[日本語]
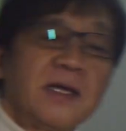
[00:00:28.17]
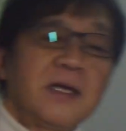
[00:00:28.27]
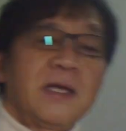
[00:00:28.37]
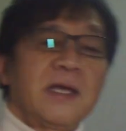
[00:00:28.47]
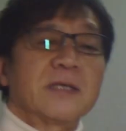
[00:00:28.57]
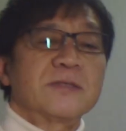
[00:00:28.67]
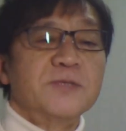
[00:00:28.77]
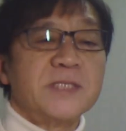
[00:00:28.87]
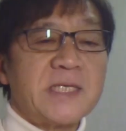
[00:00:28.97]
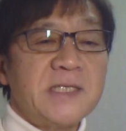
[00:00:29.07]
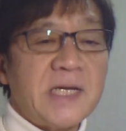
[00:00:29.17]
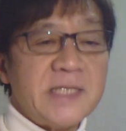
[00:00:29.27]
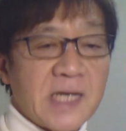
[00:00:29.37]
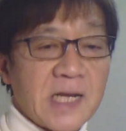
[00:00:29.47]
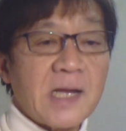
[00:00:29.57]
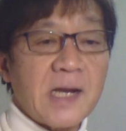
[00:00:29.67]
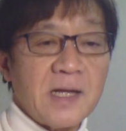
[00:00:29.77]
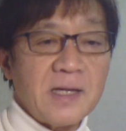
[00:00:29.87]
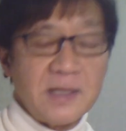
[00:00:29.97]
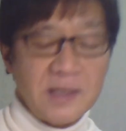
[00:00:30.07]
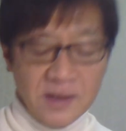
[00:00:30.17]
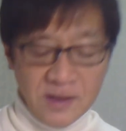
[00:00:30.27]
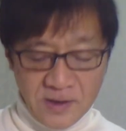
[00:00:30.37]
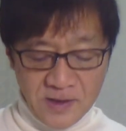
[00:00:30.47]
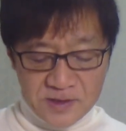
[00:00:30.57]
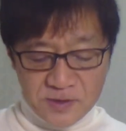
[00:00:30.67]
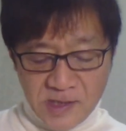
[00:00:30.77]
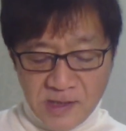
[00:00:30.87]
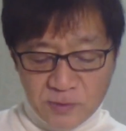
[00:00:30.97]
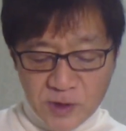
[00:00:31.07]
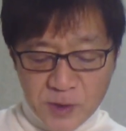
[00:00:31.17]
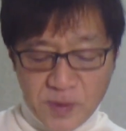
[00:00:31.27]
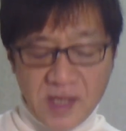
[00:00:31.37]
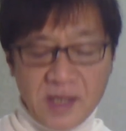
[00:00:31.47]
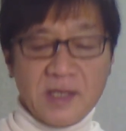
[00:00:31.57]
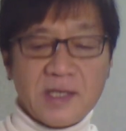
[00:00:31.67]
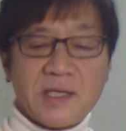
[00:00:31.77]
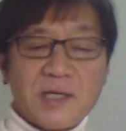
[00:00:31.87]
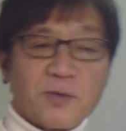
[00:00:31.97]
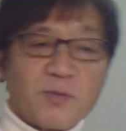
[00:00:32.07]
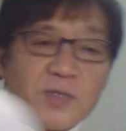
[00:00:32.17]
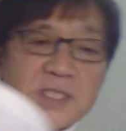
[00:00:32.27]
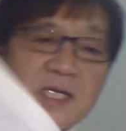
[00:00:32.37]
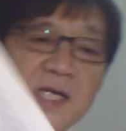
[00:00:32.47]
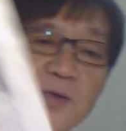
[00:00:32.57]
えー、空席がありガラガラそれが今年は結構こうしっかりと